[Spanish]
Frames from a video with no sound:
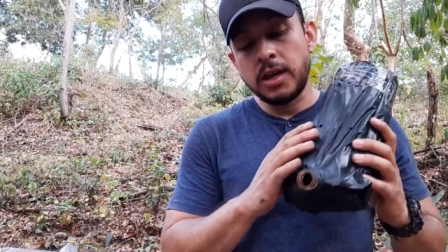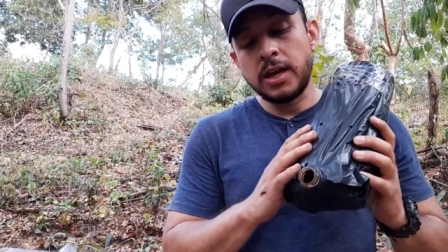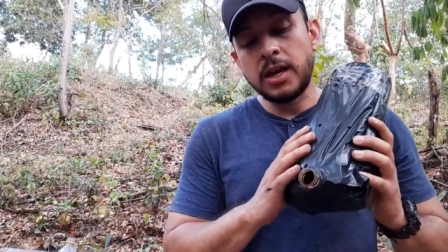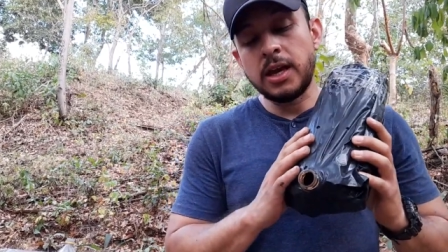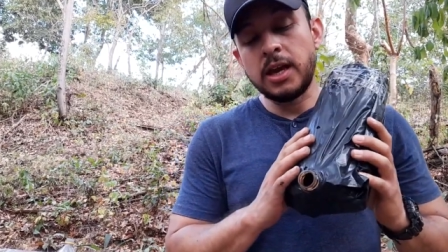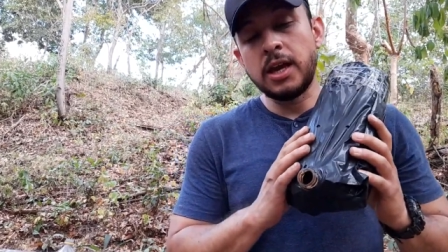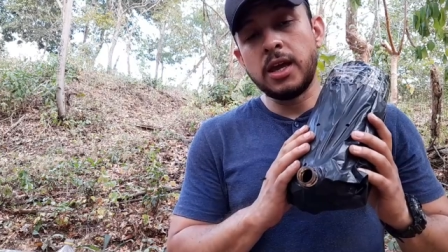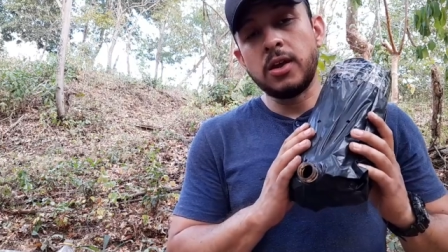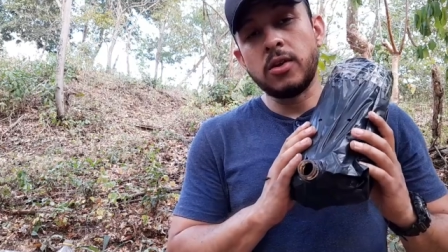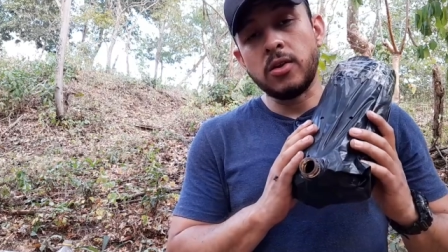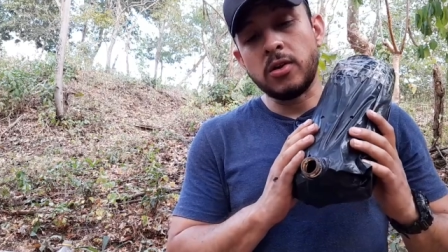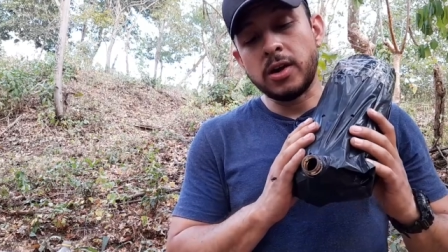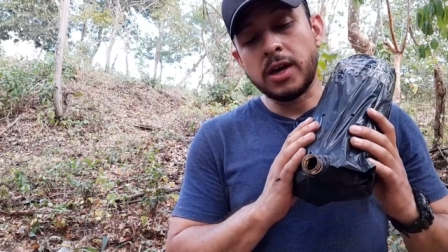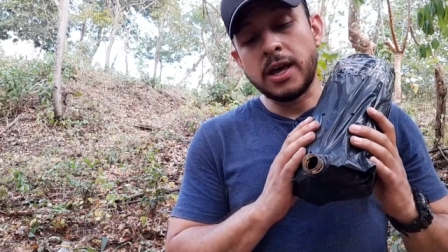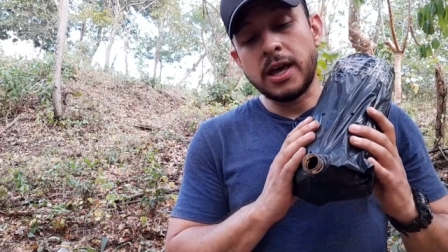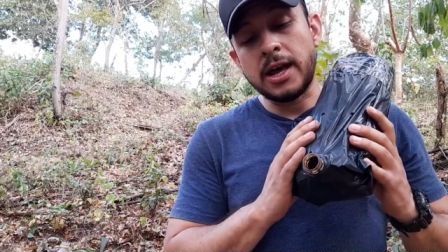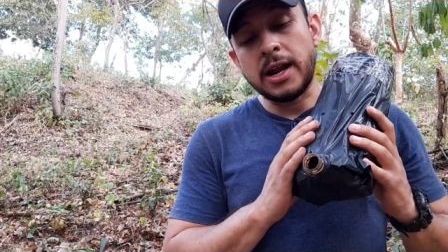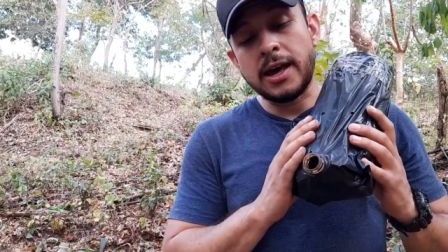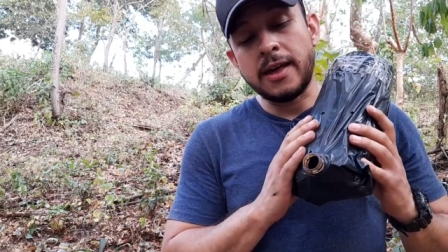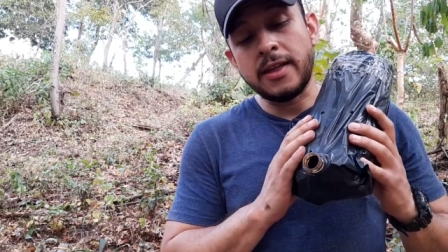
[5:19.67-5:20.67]
Y nos
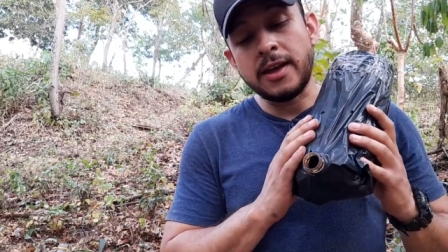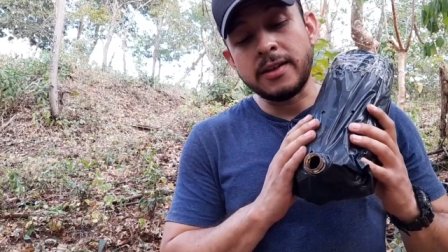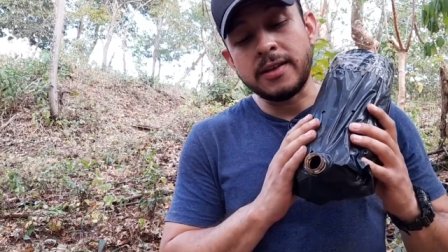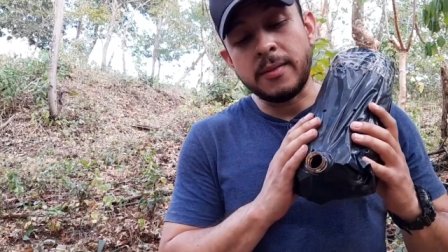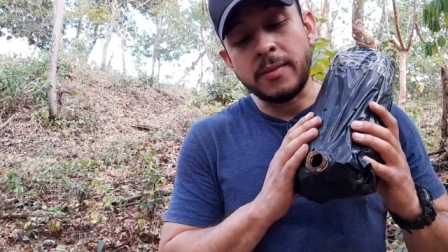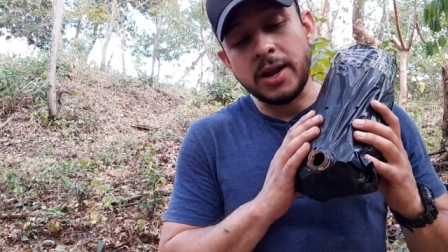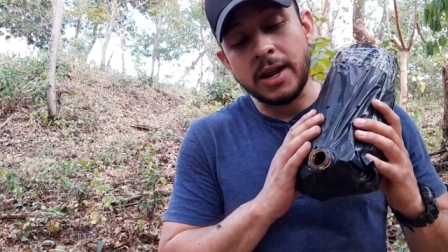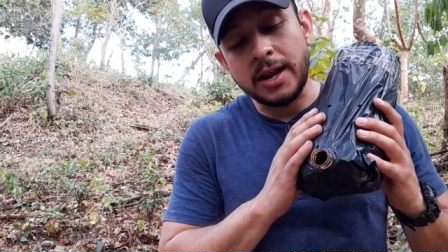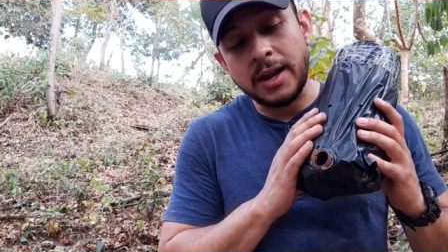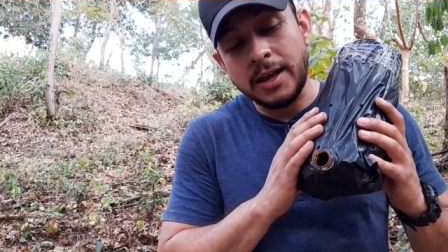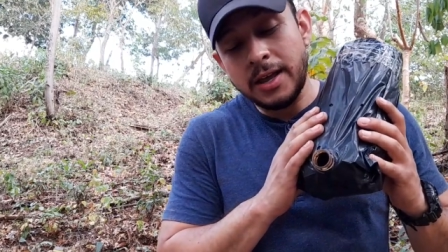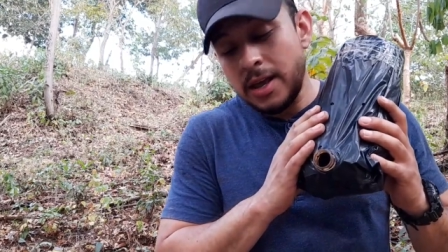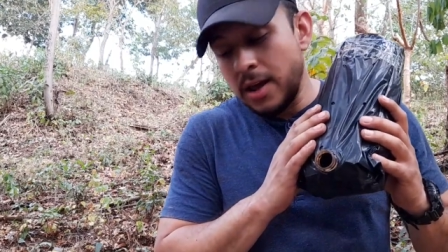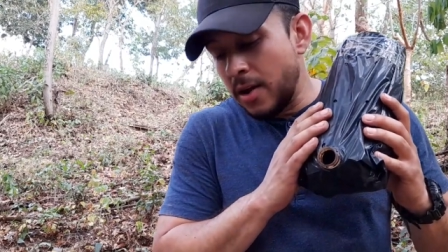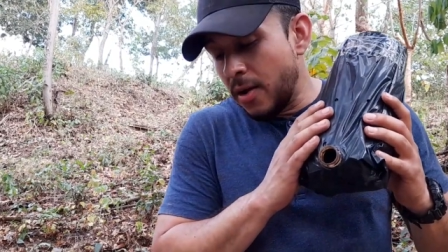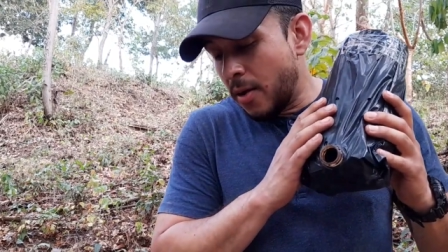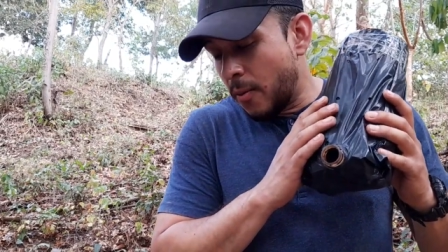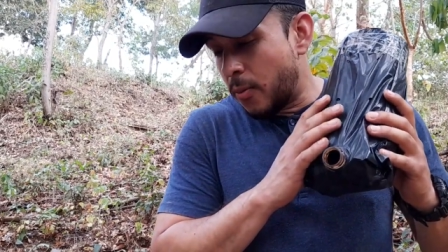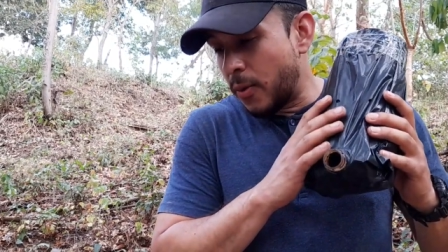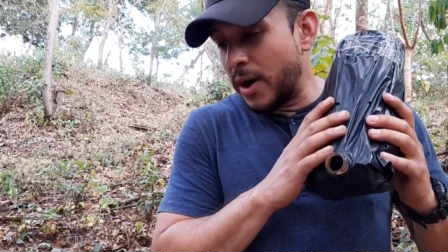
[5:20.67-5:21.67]
quedará de esta manera.
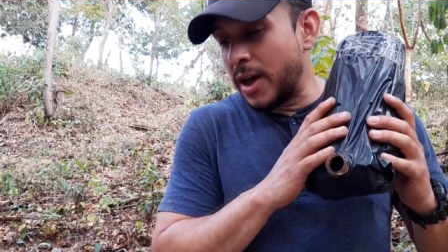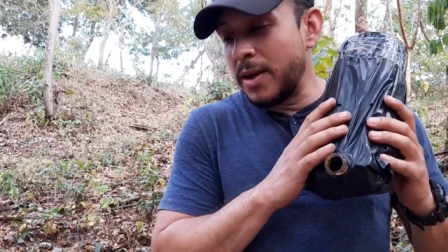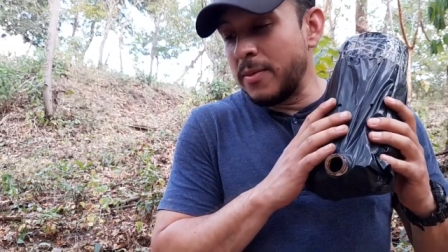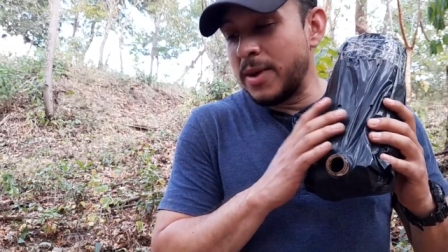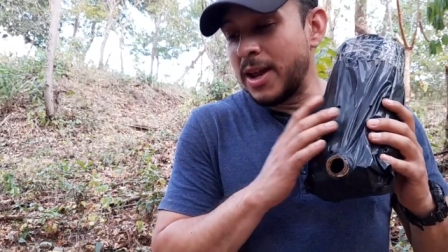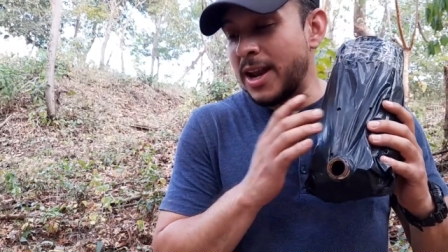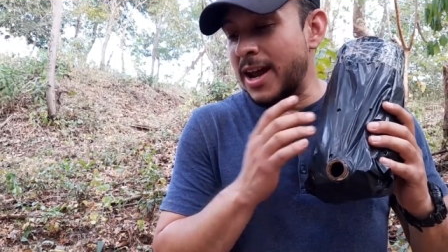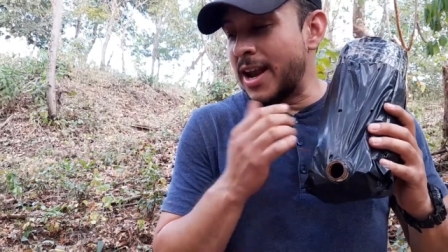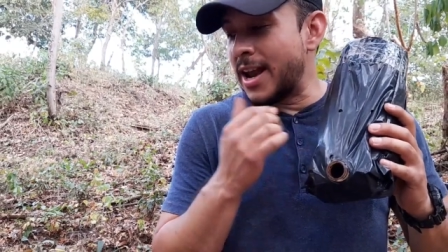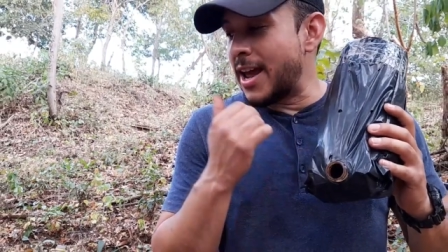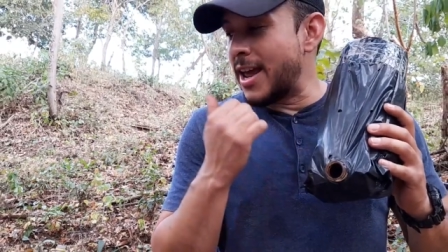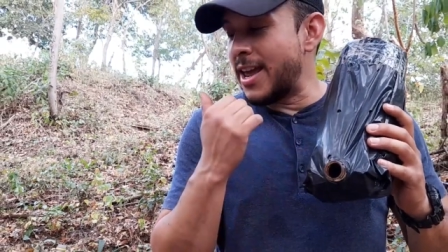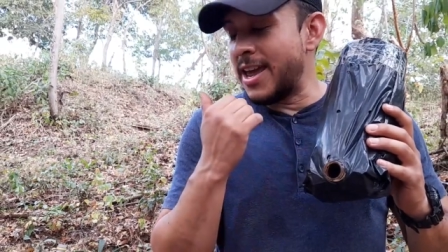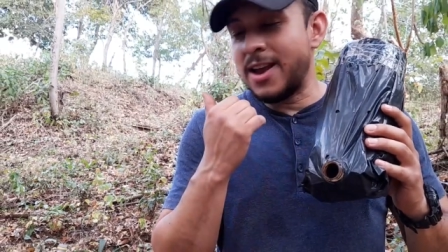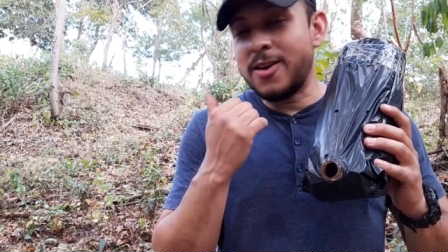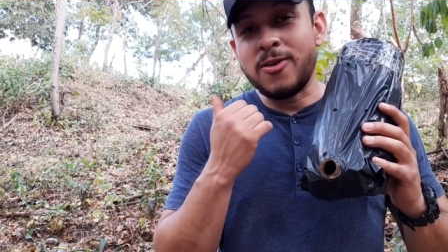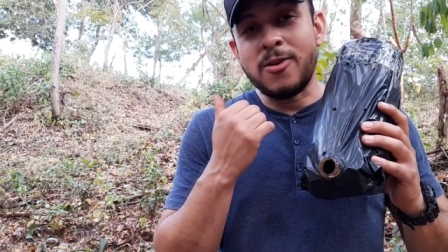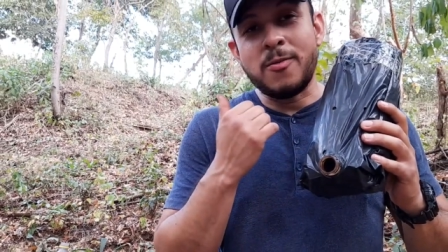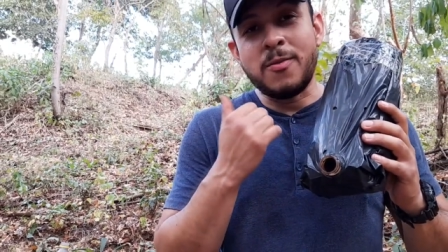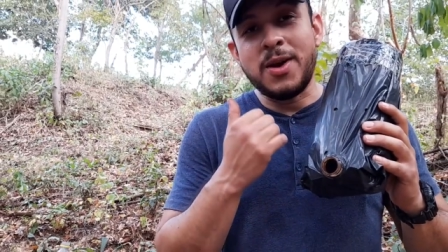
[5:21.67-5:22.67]
Pueden mirar
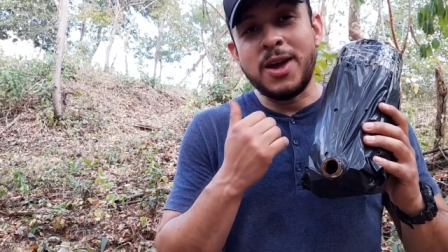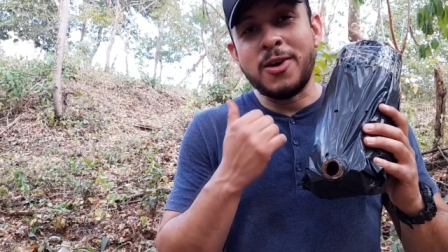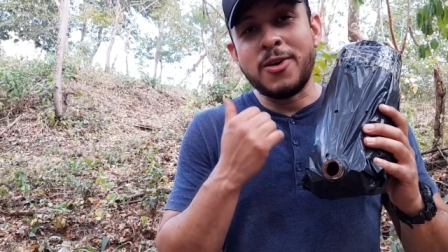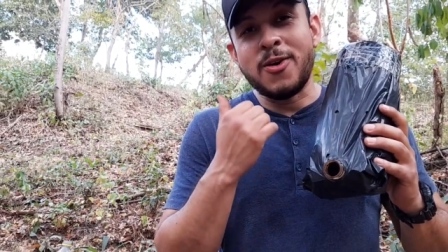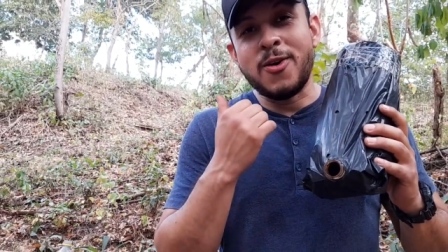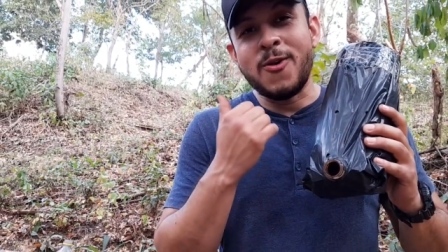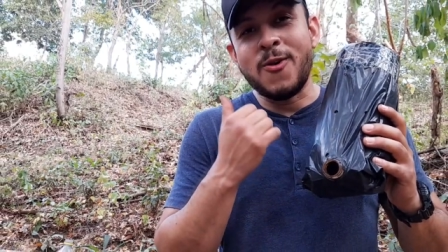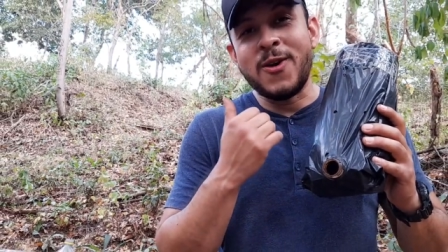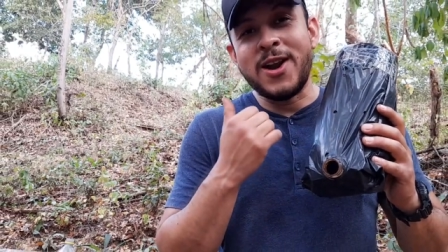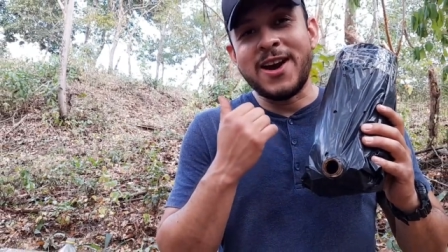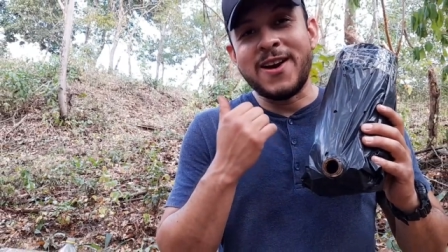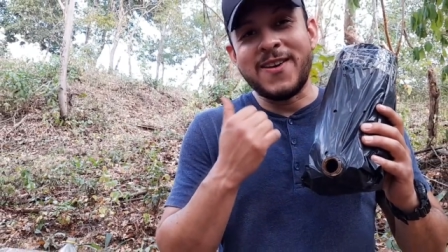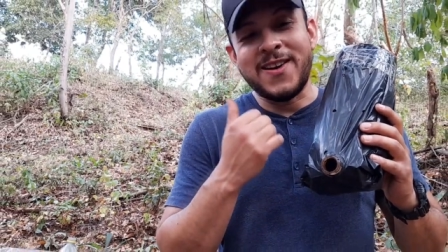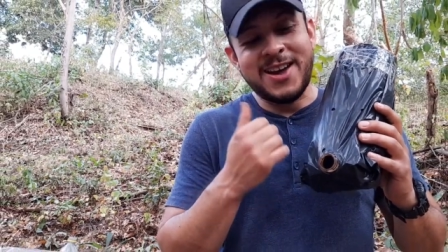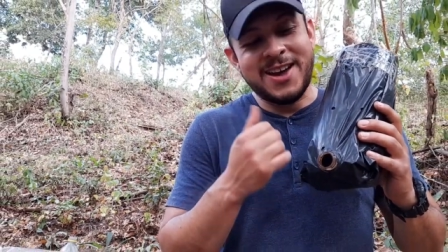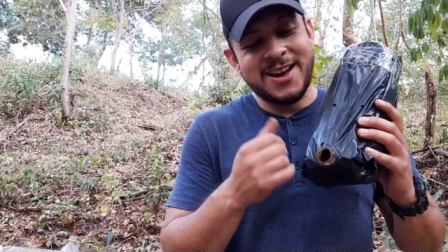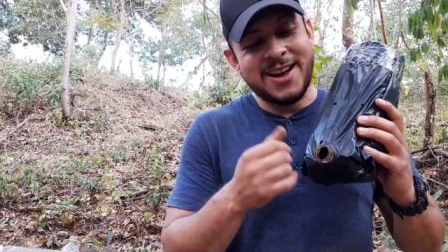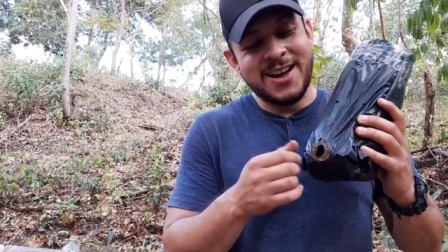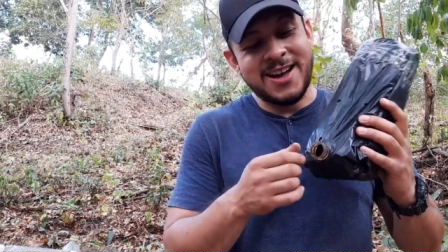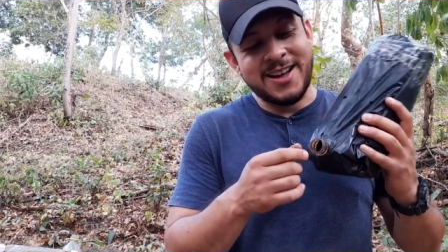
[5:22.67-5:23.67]
ahí conmigo una
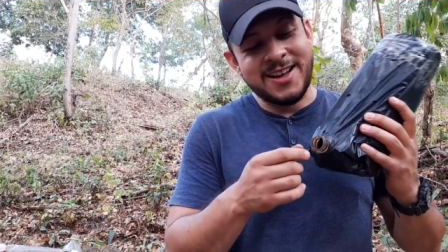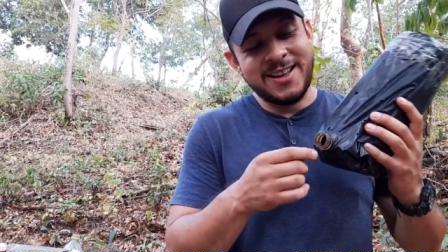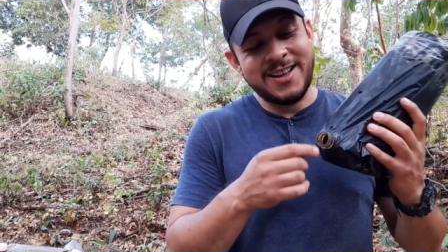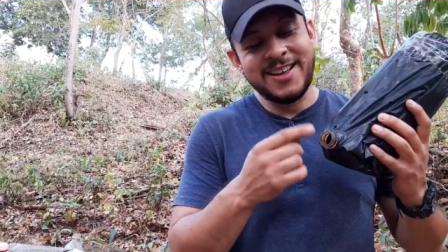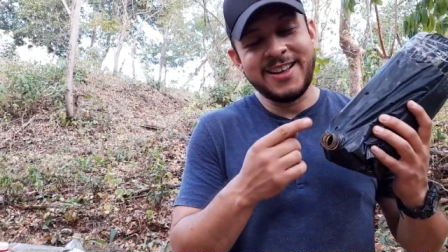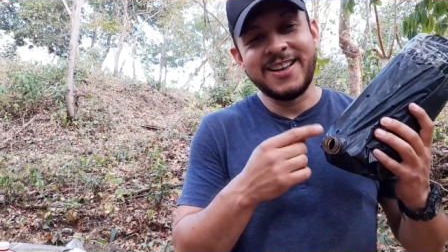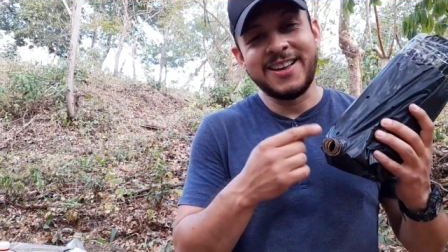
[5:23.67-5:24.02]
abeja